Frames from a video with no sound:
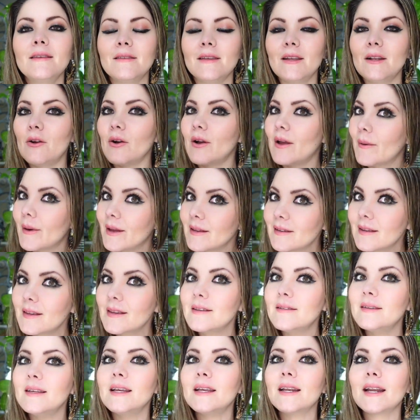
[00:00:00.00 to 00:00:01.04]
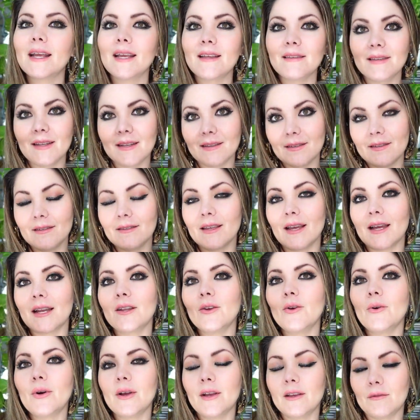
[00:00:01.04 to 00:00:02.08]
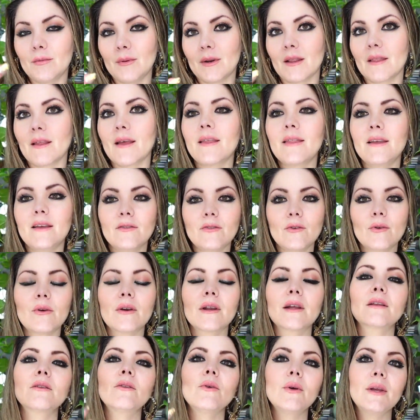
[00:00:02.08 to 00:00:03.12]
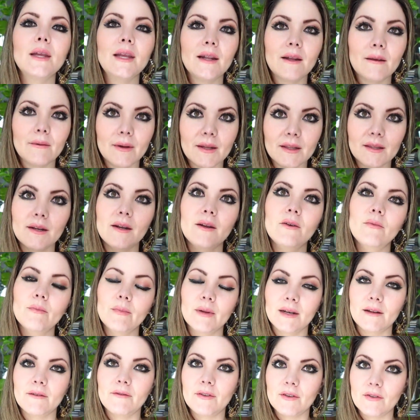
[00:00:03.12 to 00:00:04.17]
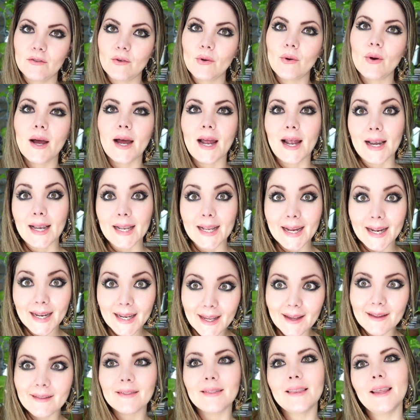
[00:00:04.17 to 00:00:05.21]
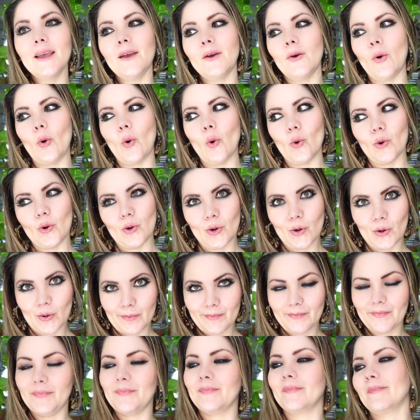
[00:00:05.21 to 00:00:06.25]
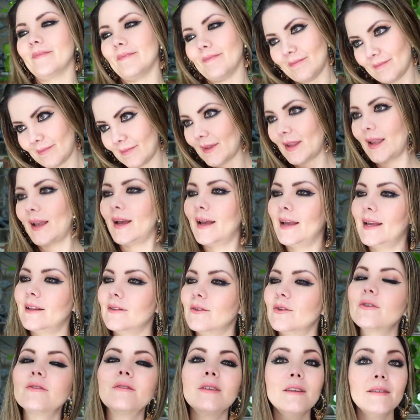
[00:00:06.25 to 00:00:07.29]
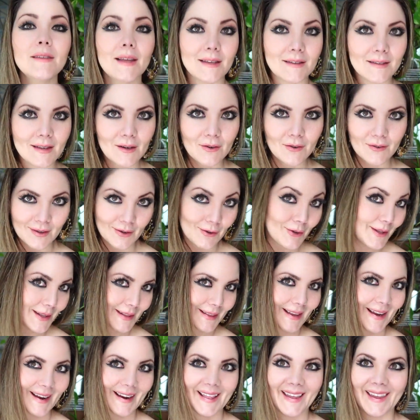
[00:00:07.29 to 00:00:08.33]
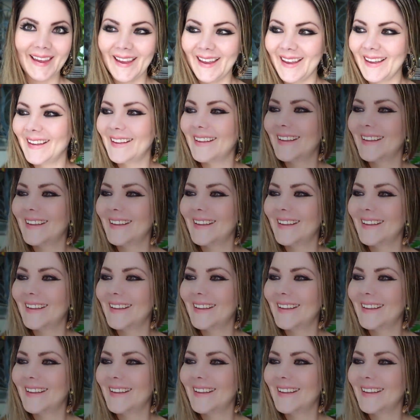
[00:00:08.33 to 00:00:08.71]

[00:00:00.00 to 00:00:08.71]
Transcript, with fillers: si lo que vas a decir es necesario, es verdad, es correcto y le va a traer un beneficio al cliente o no. Entonces ahí se los dejo de tarea.